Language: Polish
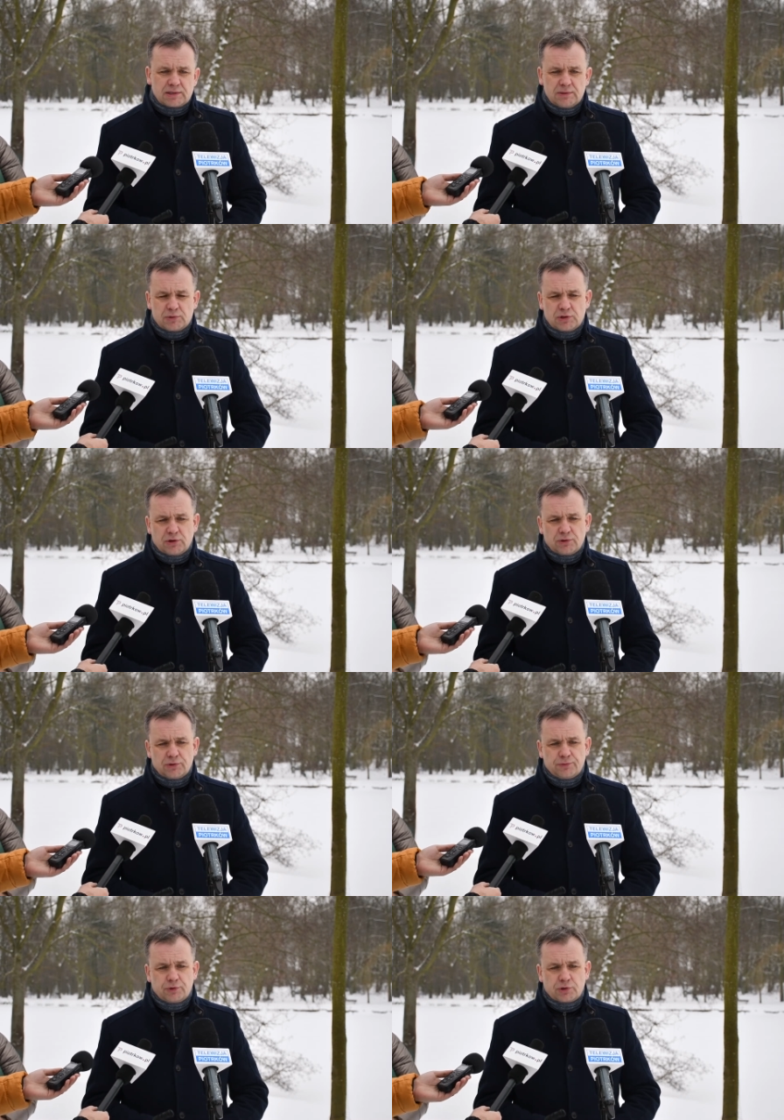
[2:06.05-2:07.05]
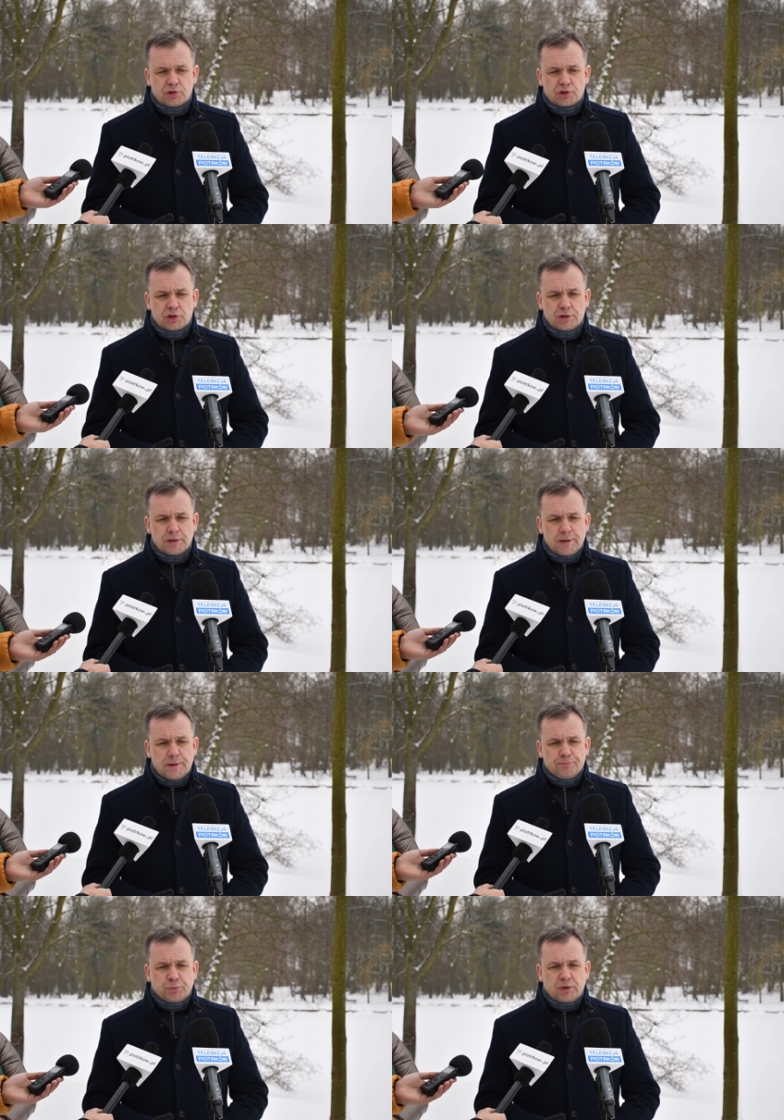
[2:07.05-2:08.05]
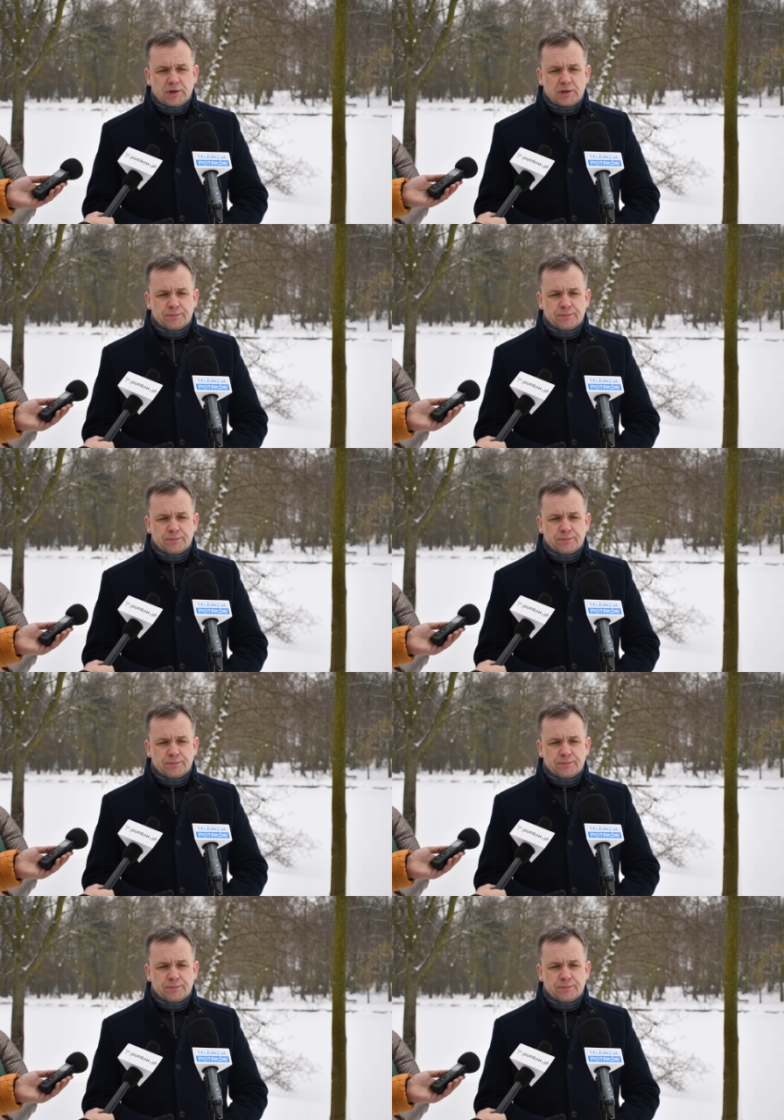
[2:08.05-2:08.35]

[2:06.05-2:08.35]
z tym, co dotyczy mm,